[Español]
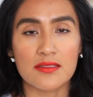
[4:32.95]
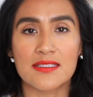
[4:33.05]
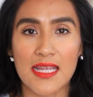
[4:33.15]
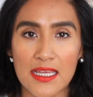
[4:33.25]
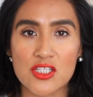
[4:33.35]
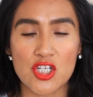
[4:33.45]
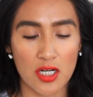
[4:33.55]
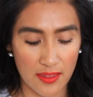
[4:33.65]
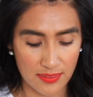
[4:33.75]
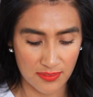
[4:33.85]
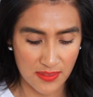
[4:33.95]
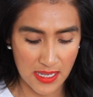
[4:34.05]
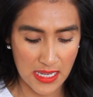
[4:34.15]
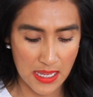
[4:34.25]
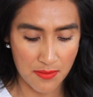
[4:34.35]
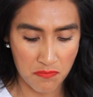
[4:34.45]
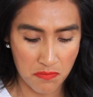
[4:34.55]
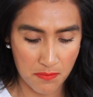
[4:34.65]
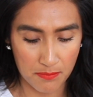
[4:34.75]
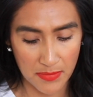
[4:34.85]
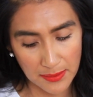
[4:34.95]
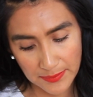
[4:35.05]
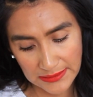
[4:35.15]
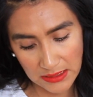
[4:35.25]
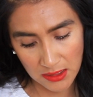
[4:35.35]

Danger de Maybelline,